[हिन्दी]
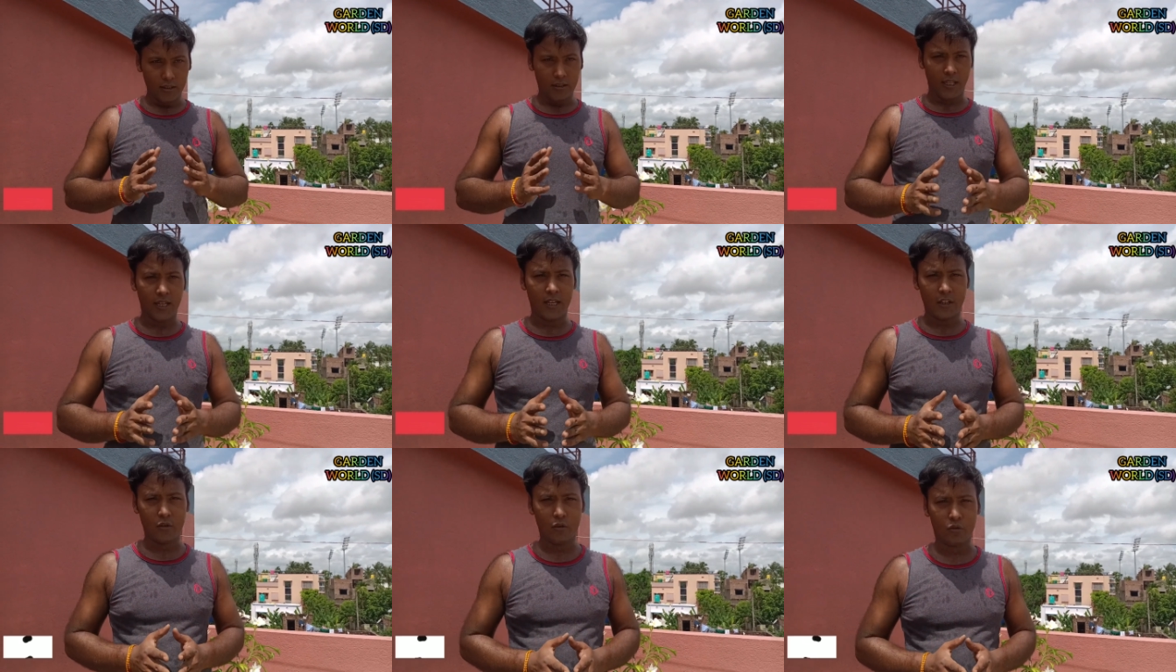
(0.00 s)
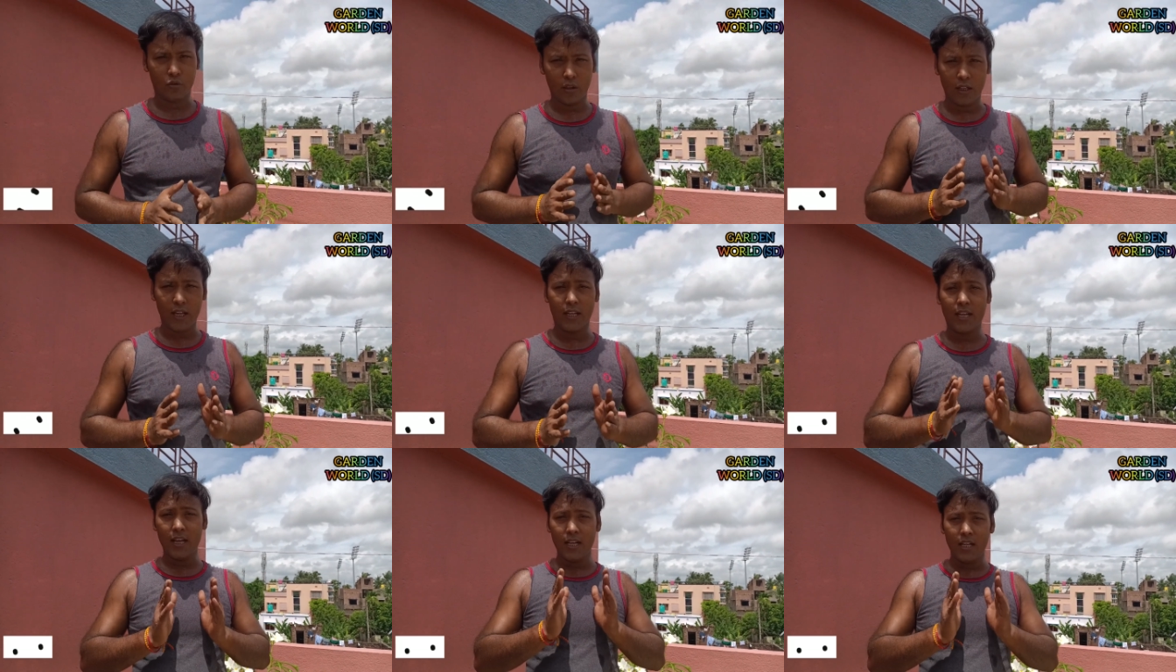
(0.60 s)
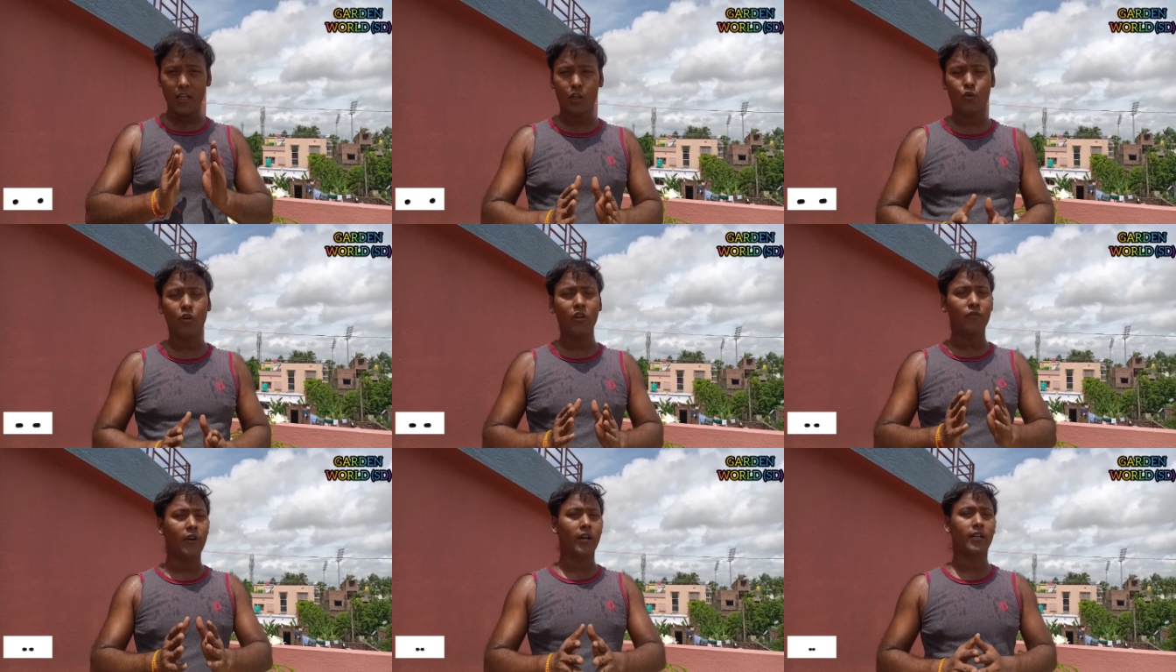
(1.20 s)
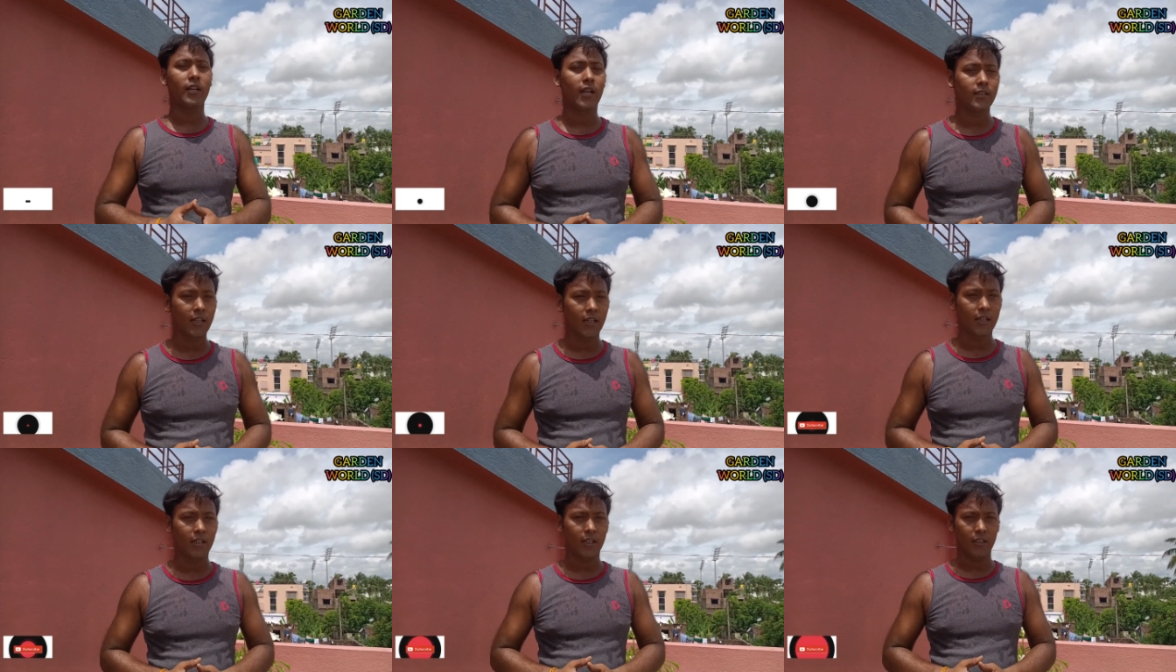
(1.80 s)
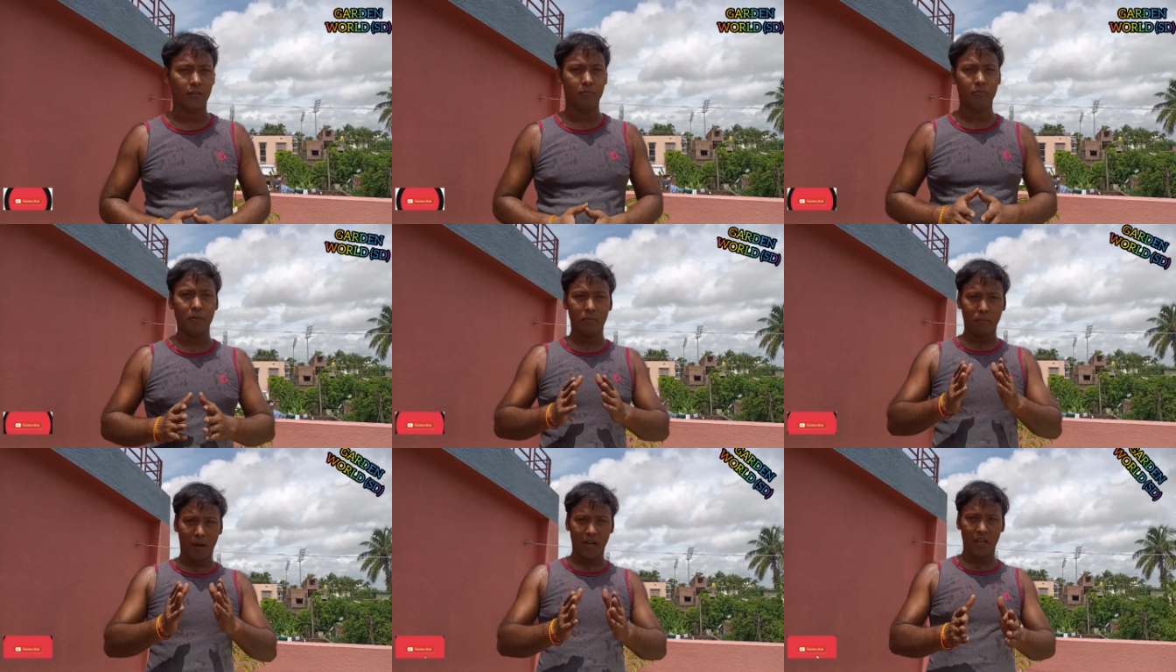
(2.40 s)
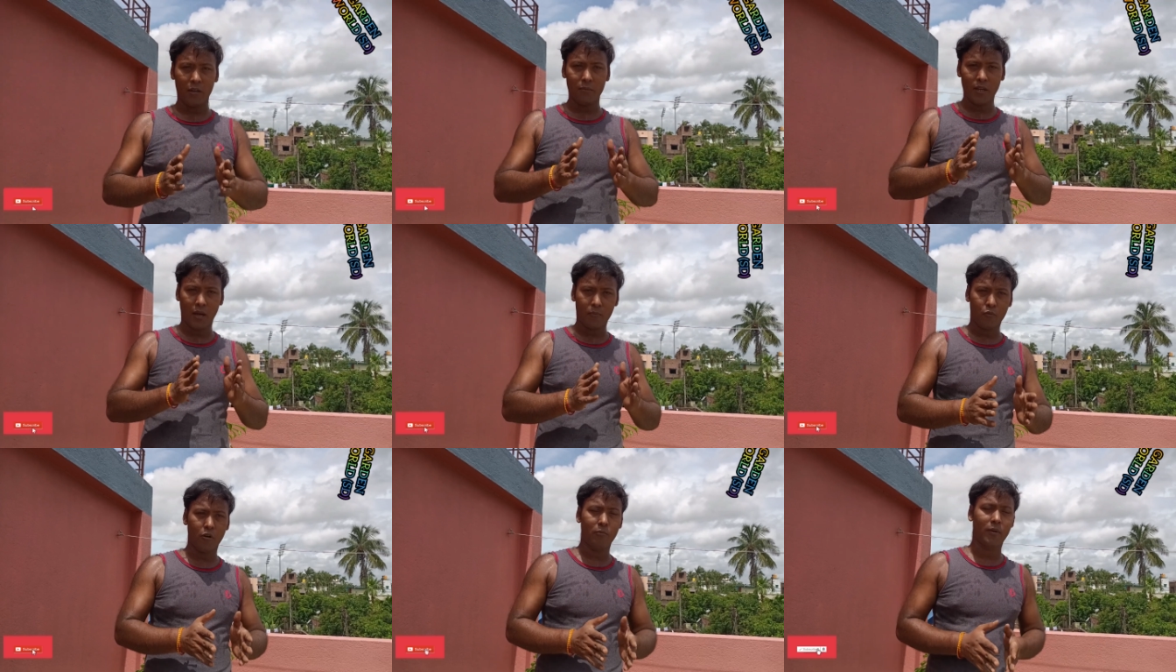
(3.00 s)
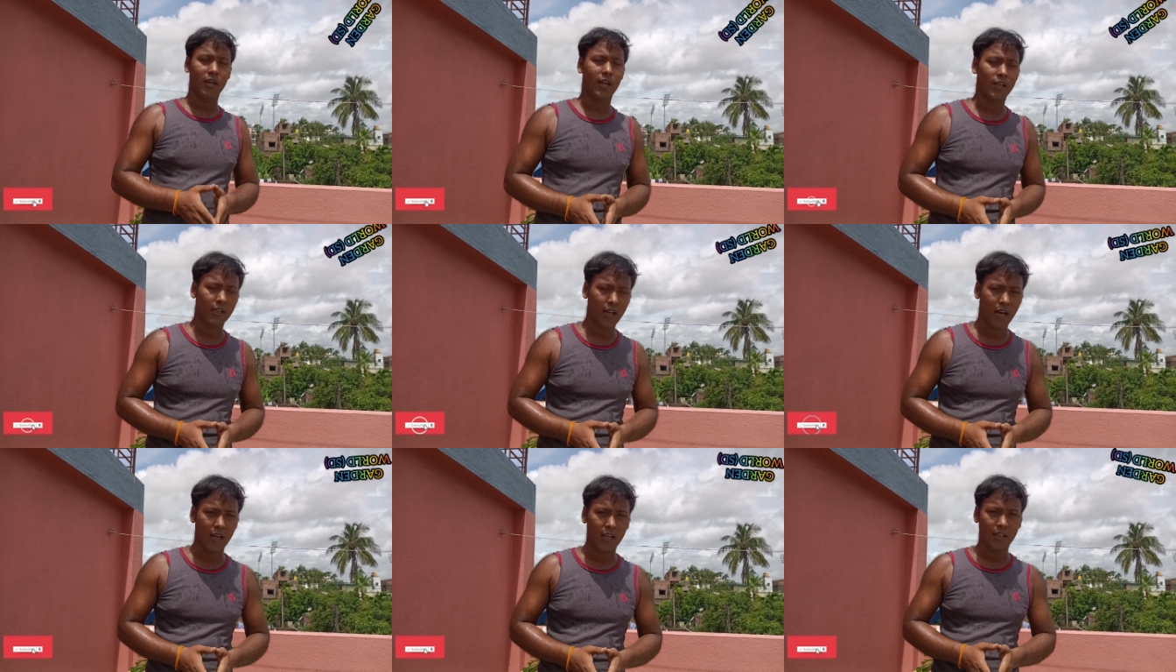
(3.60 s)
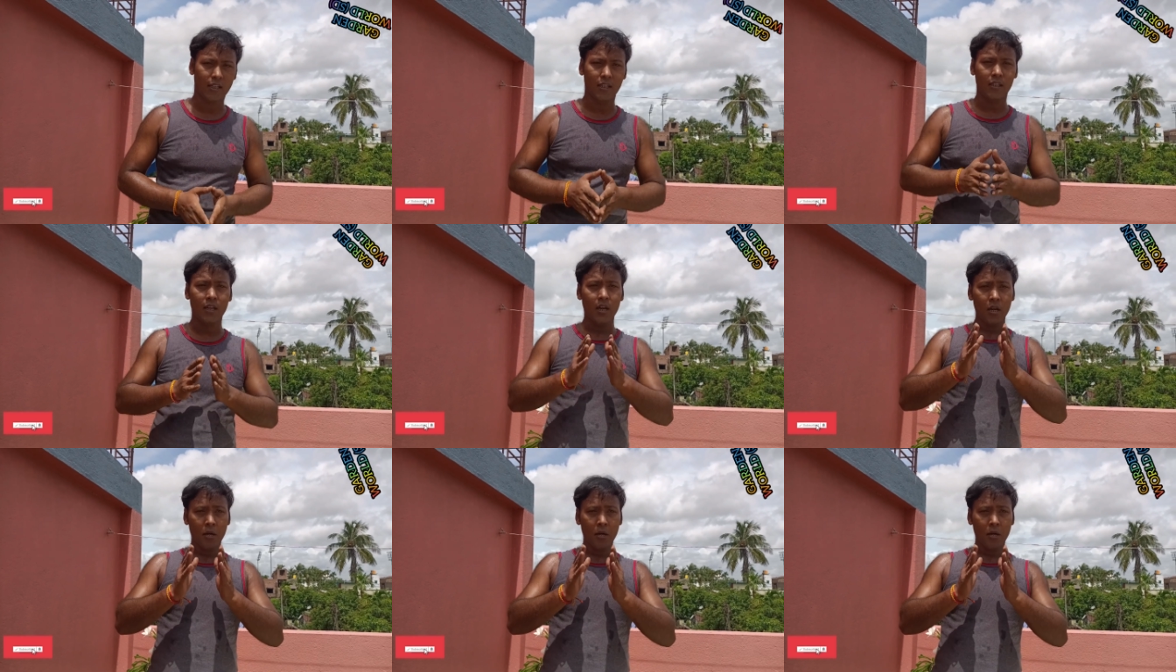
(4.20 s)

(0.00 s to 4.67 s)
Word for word: देंगे दोस्तों लेकिन लिक्विड फर्टिलाइज़र नहीं मैं पहले भी आपको मना किया है कि